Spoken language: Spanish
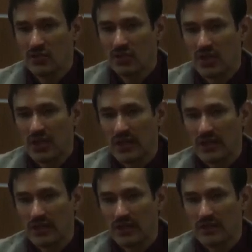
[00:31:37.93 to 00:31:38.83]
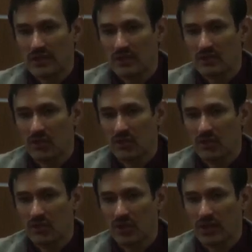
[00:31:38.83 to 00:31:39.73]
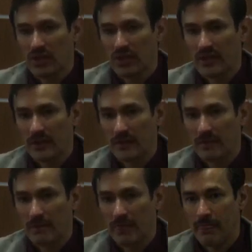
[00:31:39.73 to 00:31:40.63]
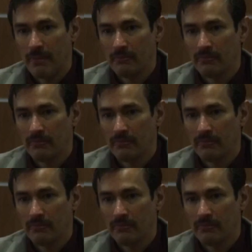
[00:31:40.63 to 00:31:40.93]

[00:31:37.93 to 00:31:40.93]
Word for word: Yo creo que el sector eh,